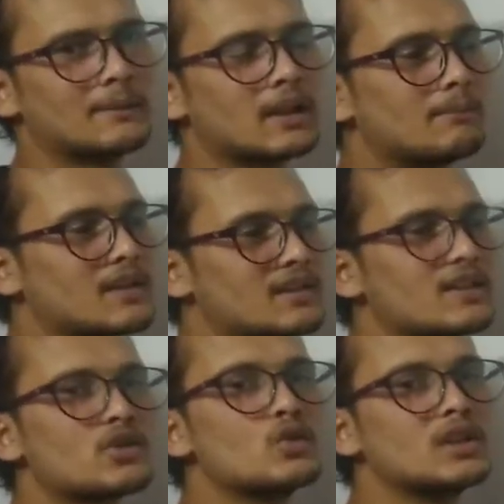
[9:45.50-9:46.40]
है मतलब
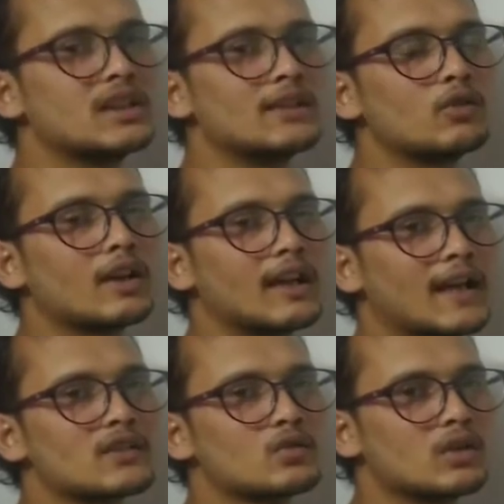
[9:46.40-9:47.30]
मसल्स जो हुई हैं वो
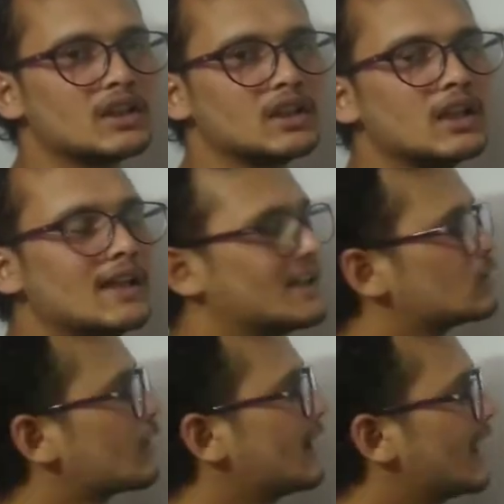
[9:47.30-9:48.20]
रिलैक्स हो गई हैं
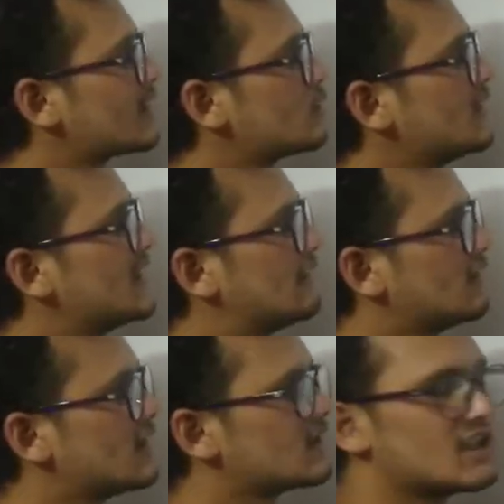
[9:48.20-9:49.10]
तो रिलैक्स होने की
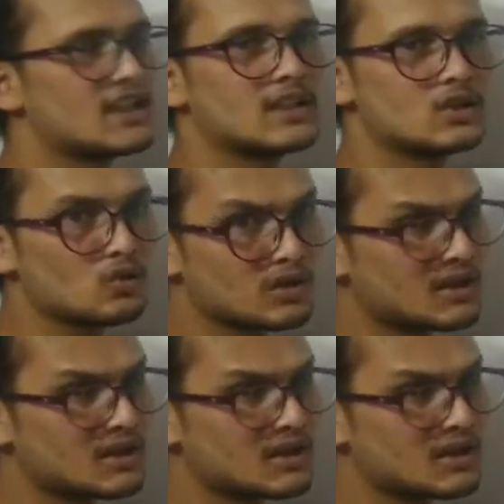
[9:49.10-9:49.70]
वजह से जो